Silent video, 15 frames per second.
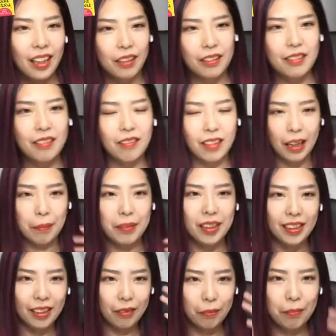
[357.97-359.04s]
服と髪
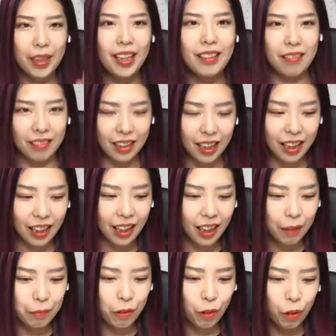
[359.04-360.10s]
型とメイクで、
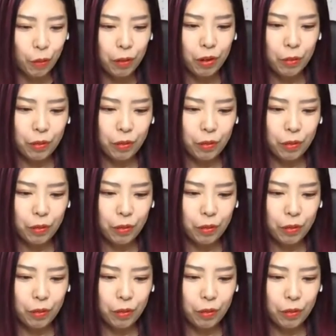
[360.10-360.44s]
もうほぼ